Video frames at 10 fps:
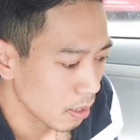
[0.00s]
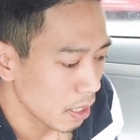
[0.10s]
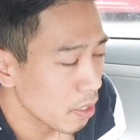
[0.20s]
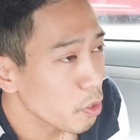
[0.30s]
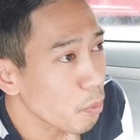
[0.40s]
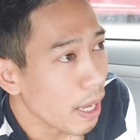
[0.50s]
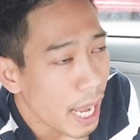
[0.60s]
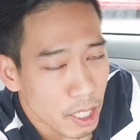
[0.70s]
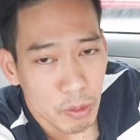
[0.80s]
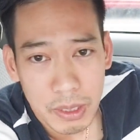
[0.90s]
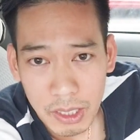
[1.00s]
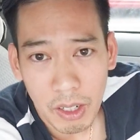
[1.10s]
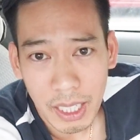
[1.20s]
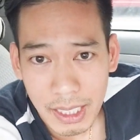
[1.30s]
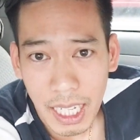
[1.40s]
thì nói chung là ai cũng sẽ
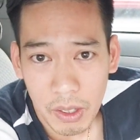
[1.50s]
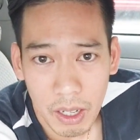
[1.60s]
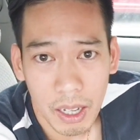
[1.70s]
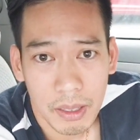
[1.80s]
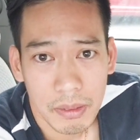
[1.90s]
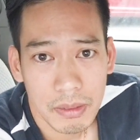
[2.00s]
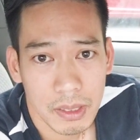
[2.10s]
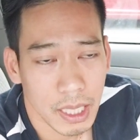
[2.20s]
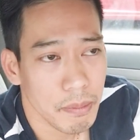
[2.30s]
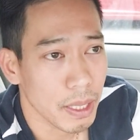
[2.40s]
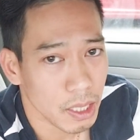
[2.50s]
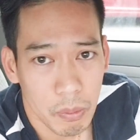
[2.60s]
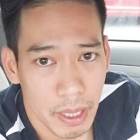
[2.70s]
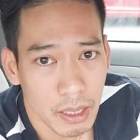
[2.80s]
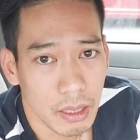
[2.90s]
có cái sai của họ ok mình
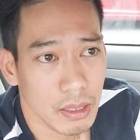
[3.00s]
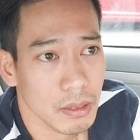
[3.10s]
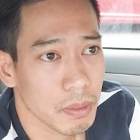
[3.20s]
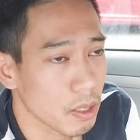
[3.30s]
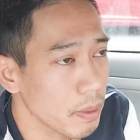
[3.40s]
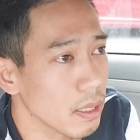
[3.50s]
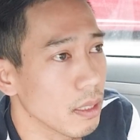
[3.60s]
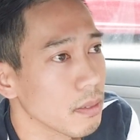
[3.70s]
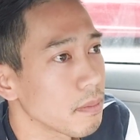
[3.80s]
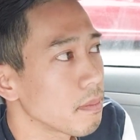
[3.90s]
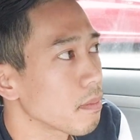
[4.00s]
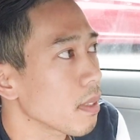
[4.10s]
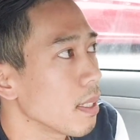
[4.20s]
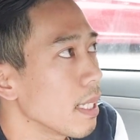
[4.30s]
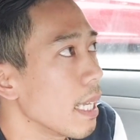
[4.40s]
không biết được mình không biết được
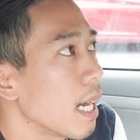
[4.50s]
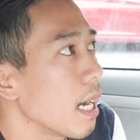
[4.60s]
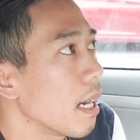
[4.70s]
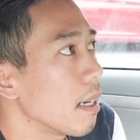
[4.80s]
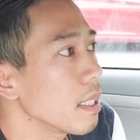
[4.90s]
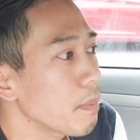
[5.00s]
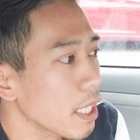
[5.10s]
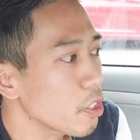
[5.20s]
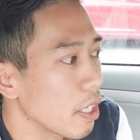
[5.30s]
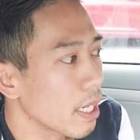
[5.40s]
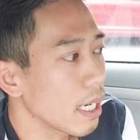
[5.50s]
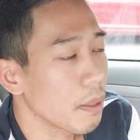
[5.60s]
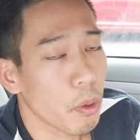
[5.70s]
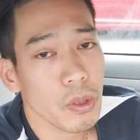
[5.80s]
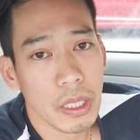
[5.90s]
thì à, nhưng mà cái chuyện này
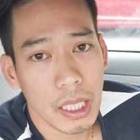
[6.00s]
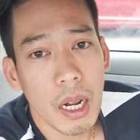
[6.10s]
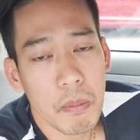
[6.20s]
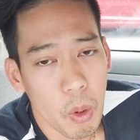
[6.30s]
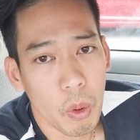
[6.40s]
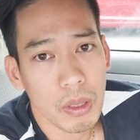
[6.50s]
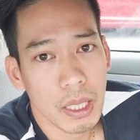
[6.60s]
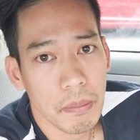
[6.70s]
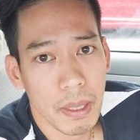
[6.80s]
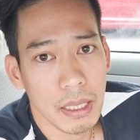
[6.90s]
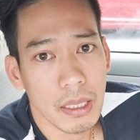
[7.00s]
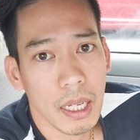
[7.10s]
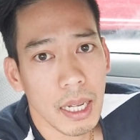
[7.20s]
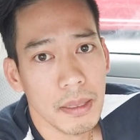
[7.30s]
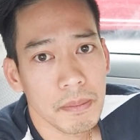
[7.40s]
là một cái chuyện rất là buồn thì mình
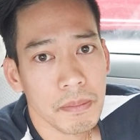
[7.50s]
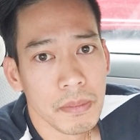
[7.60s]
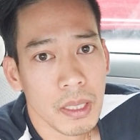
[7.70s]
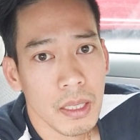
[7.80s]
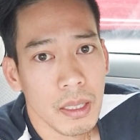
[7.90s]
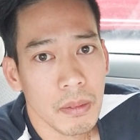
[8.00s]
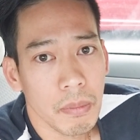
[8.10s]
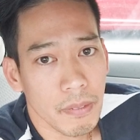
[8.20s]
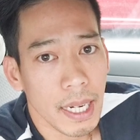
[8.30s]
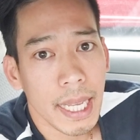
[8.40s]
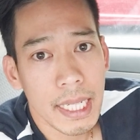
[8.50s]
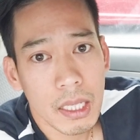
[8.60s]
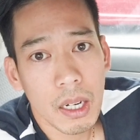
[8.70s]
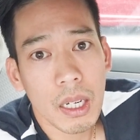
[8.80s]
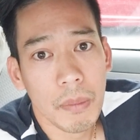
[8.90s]
à, mình phải lấy
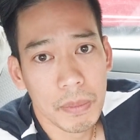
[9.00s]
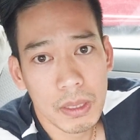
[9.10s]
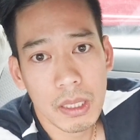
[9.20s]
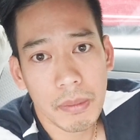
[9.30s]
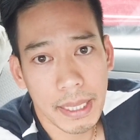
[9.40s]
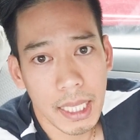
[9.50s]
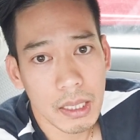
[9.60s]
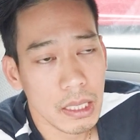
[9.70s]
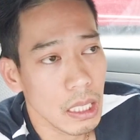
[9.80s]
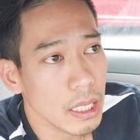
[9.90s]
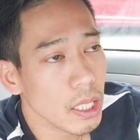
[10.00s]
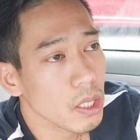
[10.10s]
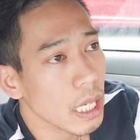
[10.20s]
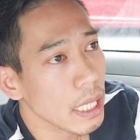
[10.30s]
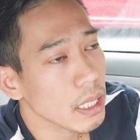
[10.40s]
cái đó làm gương các bạn nhé thì những cái
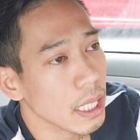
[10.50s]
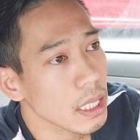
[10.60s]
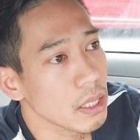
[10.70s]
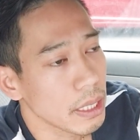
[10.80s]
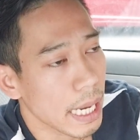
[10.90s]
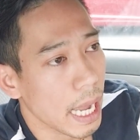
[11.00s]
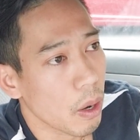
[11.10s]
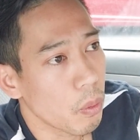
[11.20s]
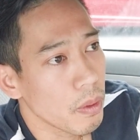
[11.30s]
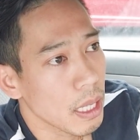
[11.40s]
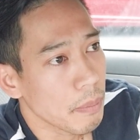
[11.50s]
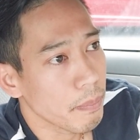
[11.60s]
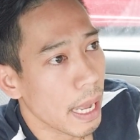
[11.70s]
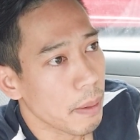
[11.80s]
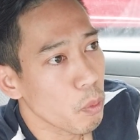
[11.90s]
cái cái người nào
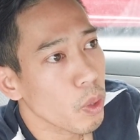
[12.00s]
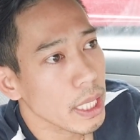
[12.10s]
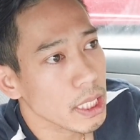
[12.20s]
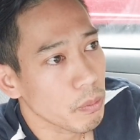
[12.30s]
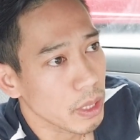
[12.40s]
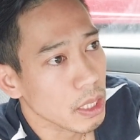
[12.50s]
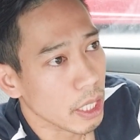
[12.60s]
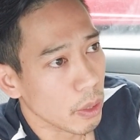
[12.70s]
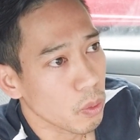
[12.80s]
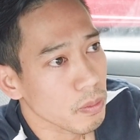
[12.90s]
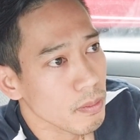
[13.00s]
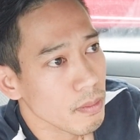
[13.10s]
mà muốn lấy chồng Việt kiều